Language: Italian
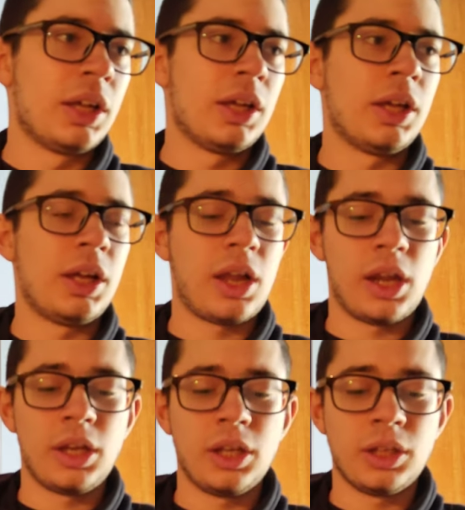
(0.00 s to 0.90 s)

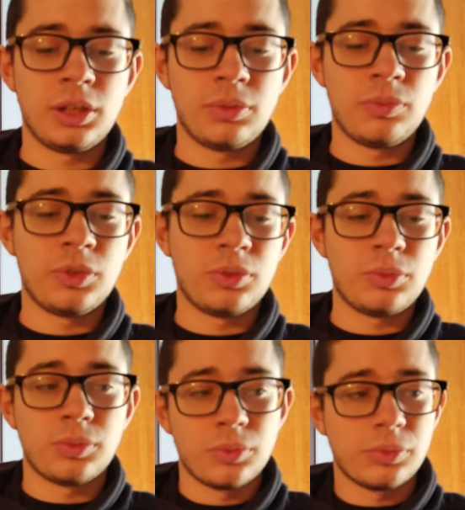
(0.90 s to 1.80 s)

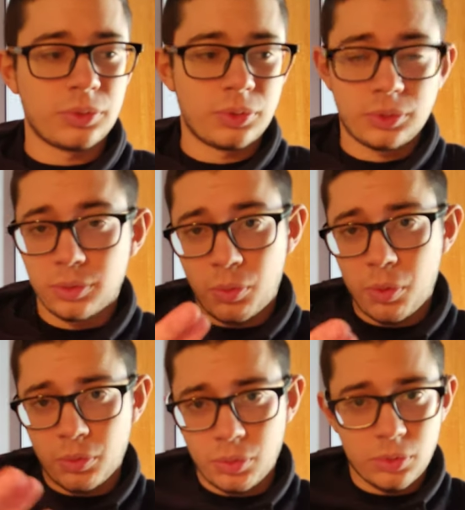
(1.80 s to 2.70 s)
eh,
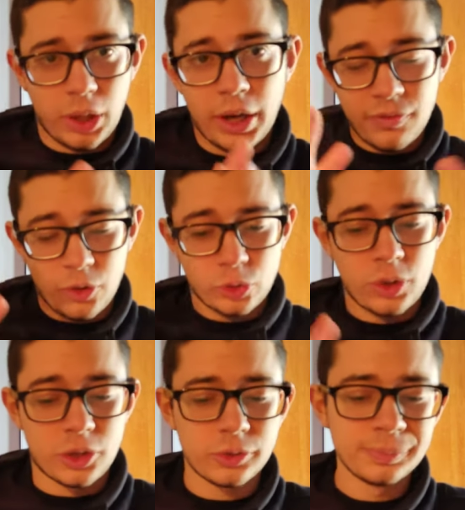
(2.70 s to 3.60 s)
era
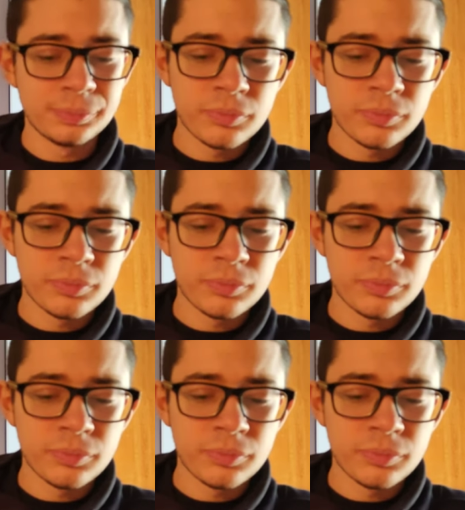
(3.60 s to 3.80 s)
infortunato.